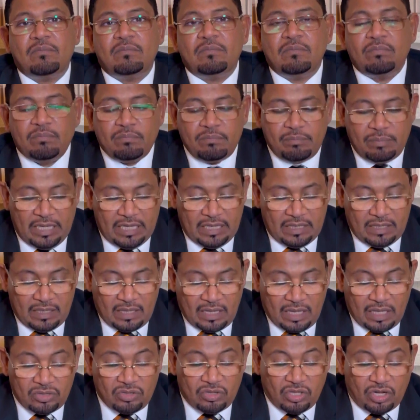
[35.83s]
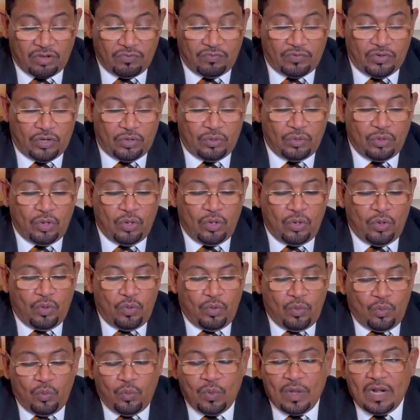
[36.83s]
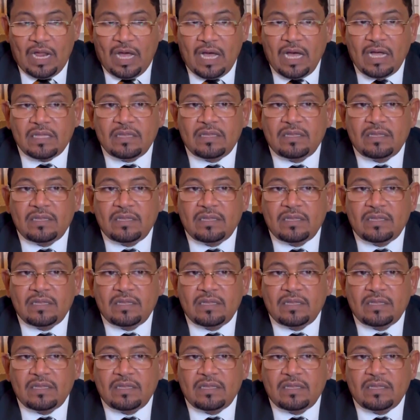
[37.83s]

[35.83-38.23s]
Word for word: بين الطرفين والعقد